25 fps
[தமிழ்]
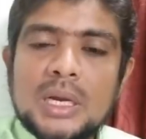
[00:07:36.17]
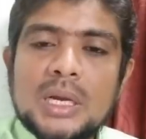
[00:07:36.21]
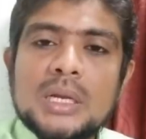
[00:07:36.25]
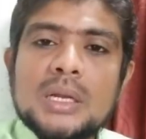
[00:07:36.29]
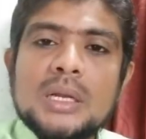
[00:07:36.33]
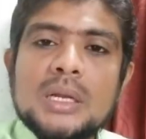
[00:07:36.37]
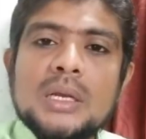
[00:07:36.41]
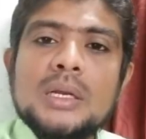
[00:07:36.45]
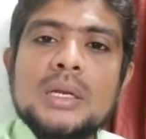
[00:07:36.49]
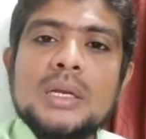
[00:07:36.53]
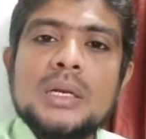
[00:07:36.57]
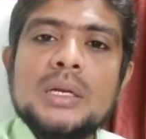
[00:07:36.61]

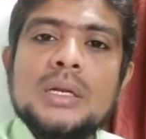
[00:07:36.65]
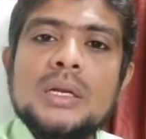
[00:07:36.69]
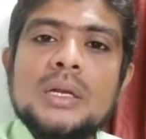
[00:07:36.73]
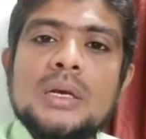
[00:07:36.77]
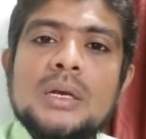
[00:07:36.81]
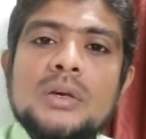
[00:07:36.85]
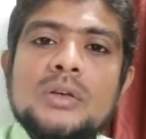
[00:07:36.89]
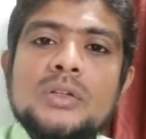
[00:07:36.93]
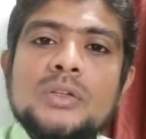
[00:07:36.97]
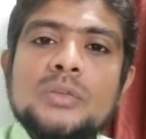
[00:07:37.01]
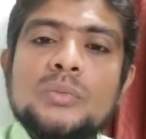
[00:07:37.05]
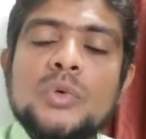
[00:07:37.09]
ஆனால்
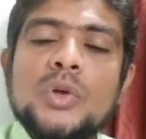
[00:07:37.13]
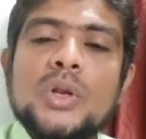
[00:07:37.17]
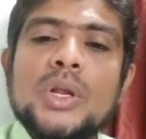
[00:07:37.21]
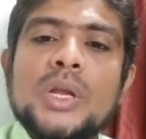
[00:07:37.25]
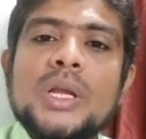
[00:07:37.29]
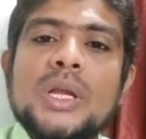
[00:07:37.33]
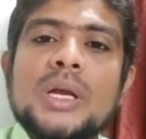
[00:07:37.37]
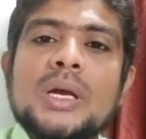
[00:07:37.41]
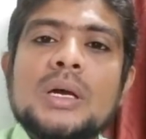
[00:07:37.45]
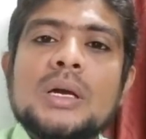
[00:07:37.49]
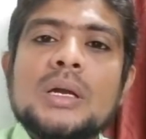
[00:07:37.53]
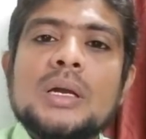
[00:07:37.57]
ரெண்டாவது
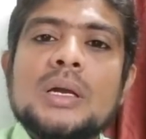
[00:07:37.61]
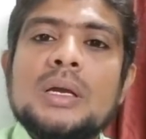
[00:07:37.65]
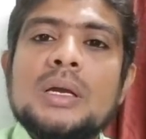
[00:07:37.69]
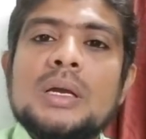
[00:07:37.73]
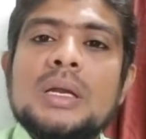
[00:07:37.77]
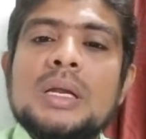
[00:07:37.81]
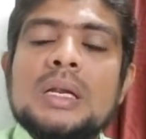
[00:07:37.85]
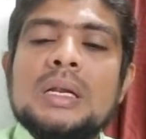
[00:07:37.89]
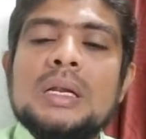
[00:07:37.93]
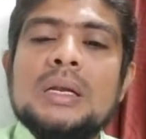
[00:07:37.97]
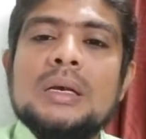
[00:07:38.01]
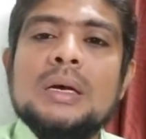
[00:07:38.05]
முறையாக
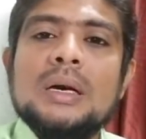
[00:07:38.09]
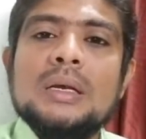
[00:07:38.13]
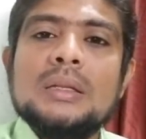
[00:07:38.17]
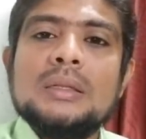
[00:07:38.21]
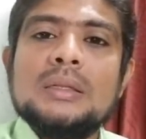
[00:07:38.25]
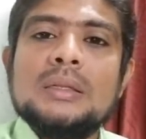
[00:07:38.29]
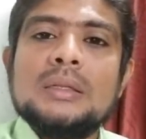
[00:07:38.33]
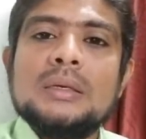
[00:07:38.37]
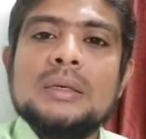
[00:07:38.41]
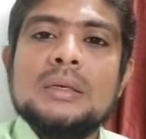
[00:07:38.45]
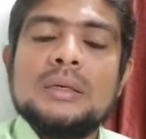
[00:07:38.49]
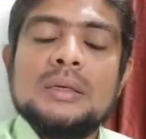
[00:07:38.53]

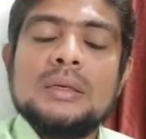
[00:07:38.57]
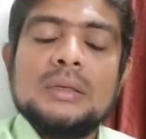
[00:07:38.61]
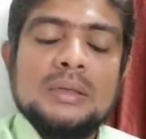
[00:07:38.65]
அந்த